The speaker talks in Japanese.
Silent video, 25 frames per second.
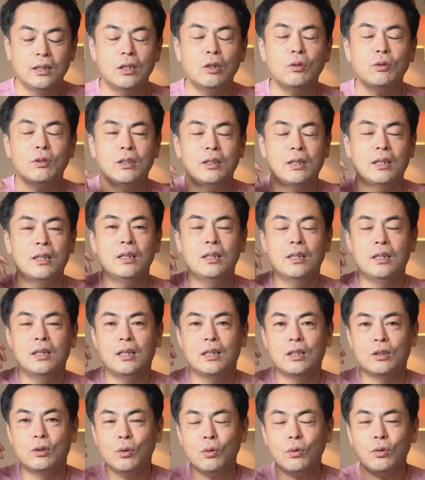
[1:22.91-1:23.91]
なので
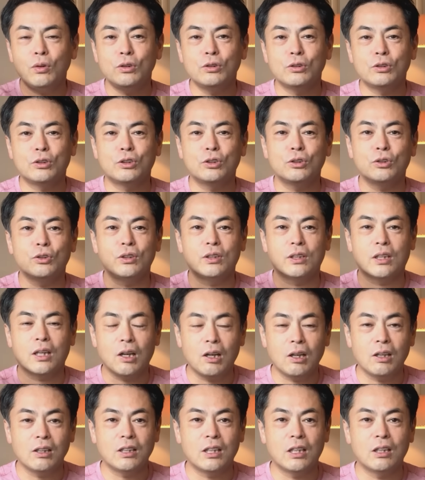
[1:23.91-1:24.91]
ね、どういう種類に
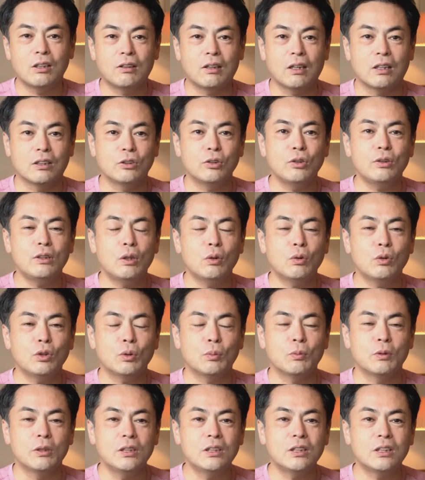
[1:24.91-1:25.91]
変わっていくか、そういったこ
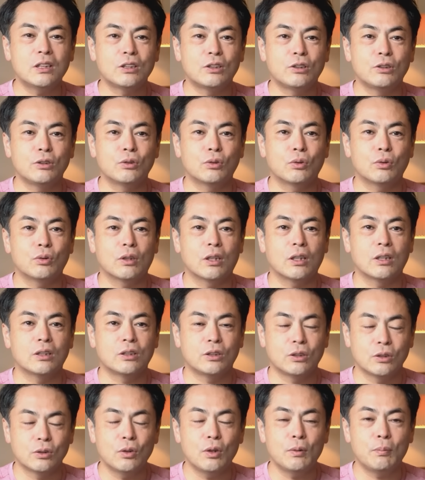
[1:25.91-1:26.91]
とも意識することが
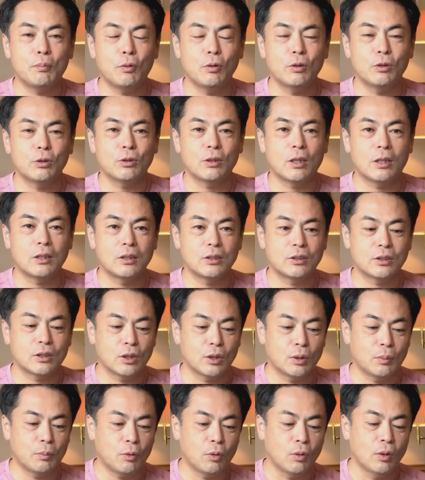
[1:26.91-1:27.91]
すごいポイントなんです
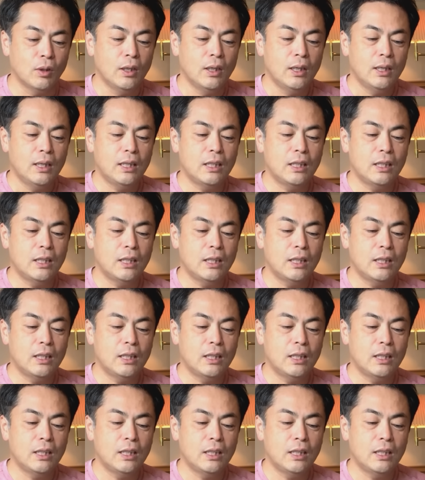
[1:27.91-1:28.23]
けども、